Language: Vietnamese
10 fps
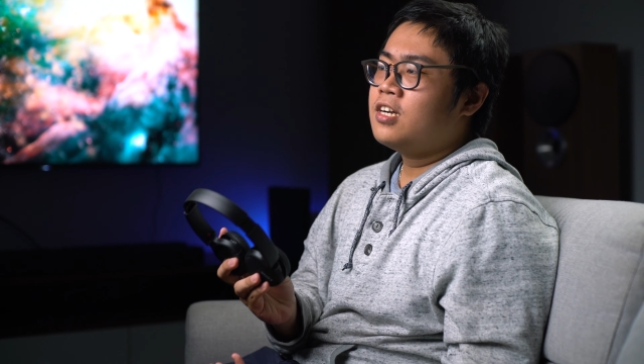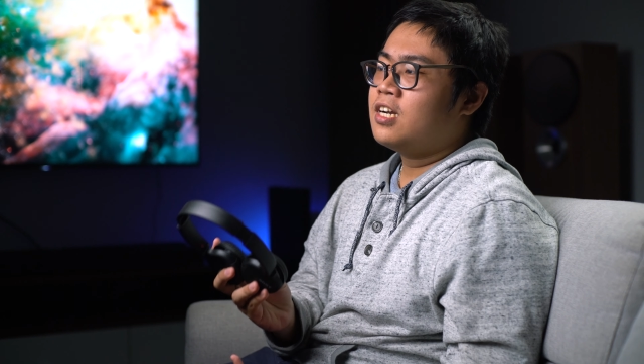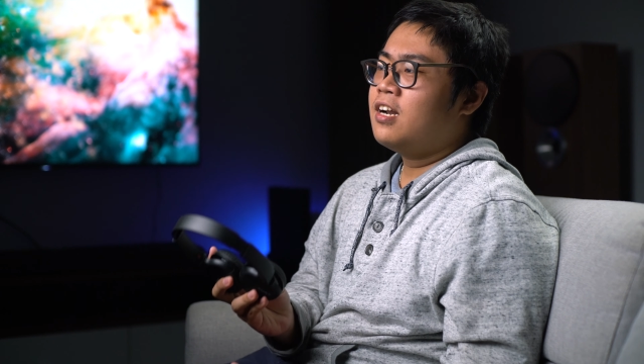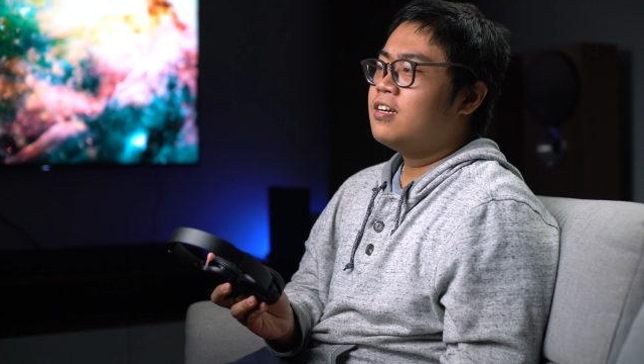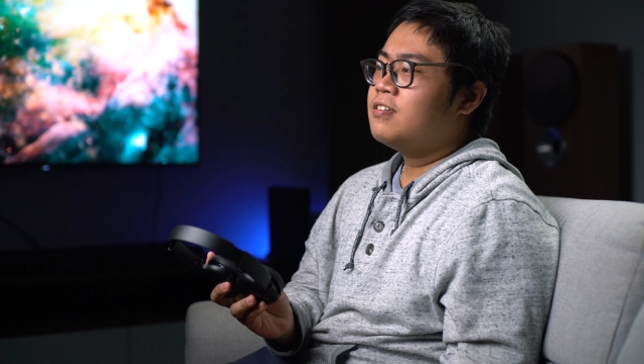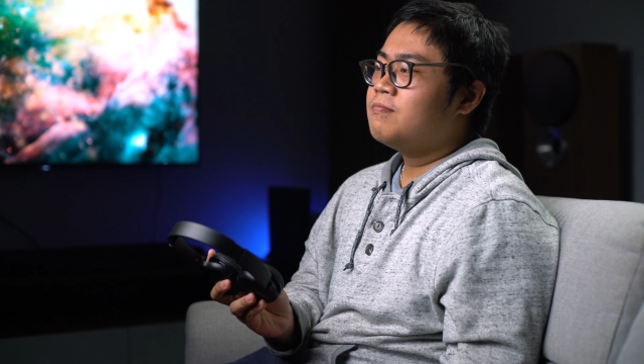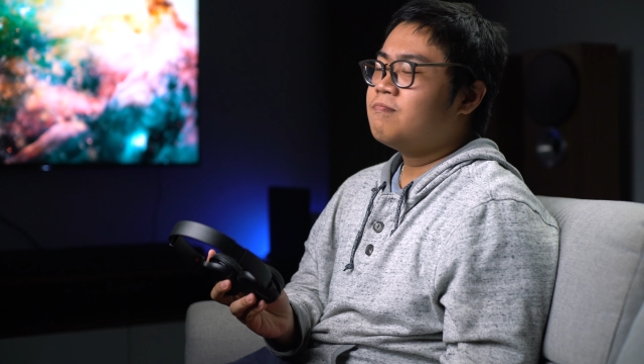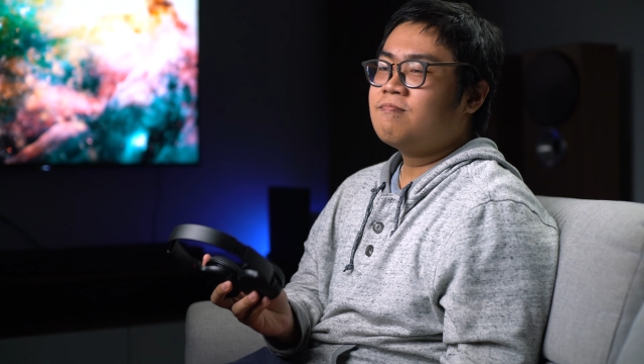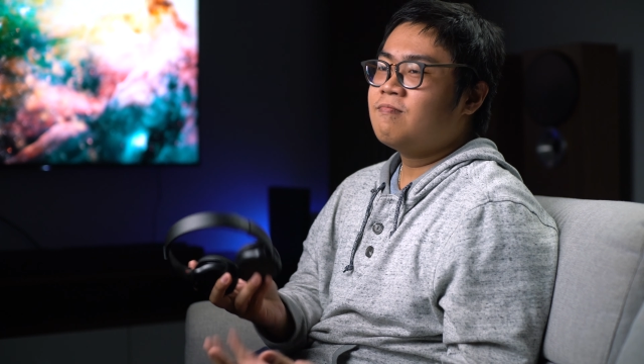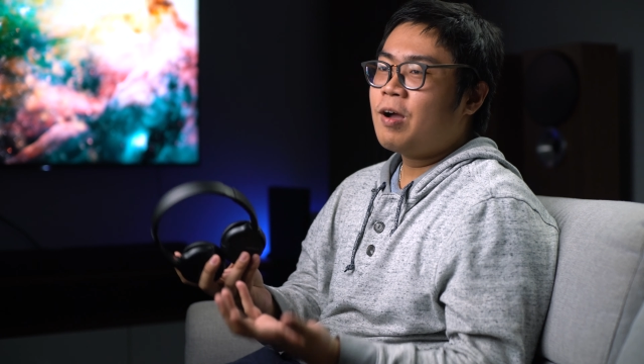nó trở nên
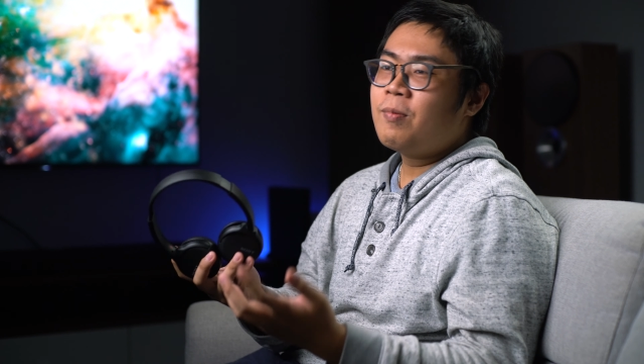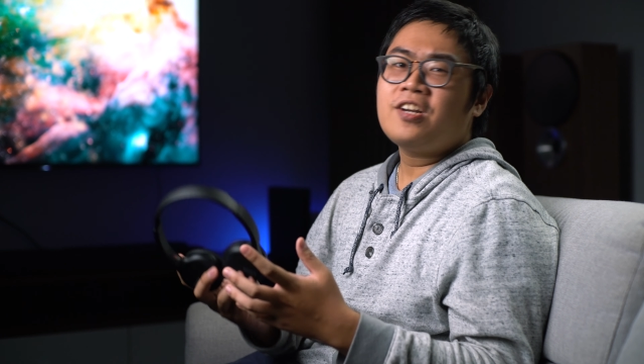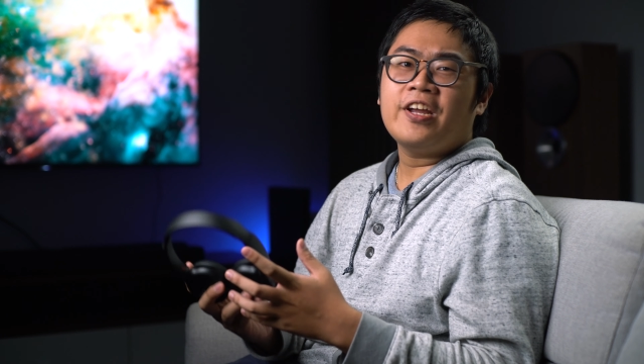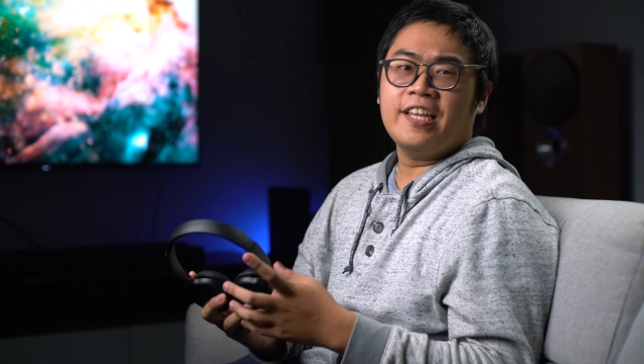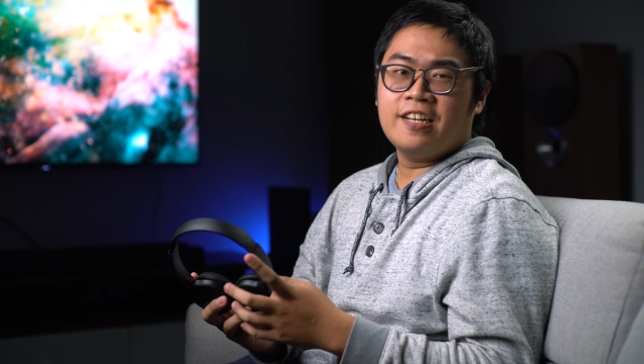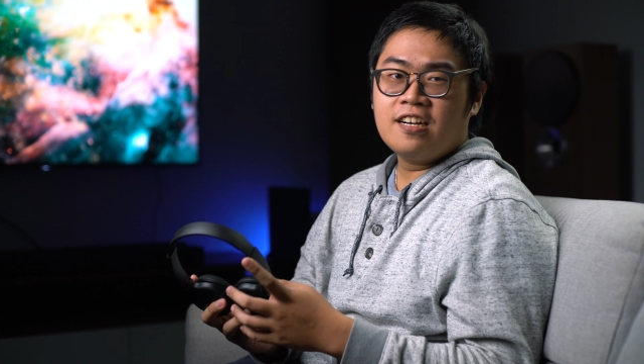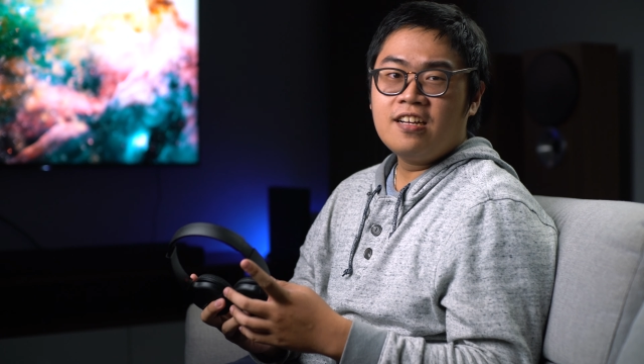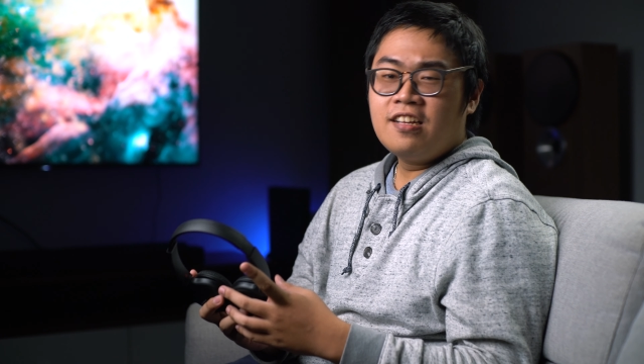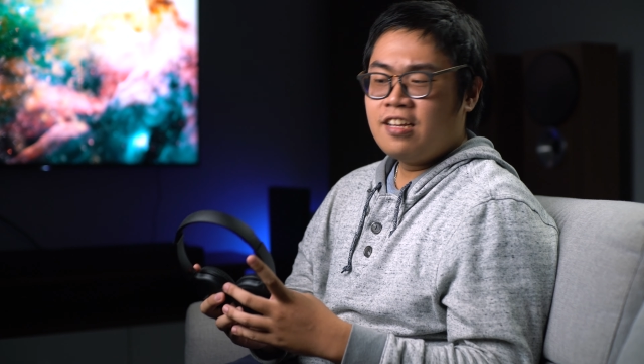không bét trị gì nữa.